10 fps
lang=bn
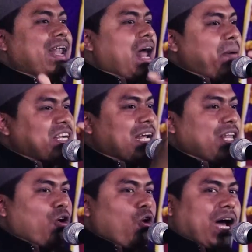নামের
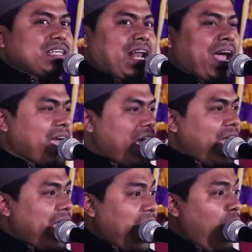সাথে কোনো কাজে নাই
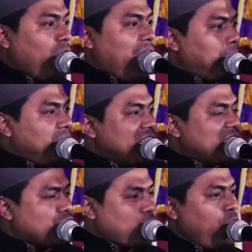এরাও নাম
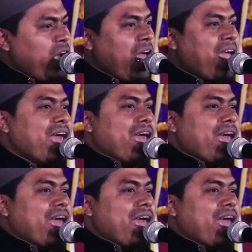দিয়েছে সুন্নি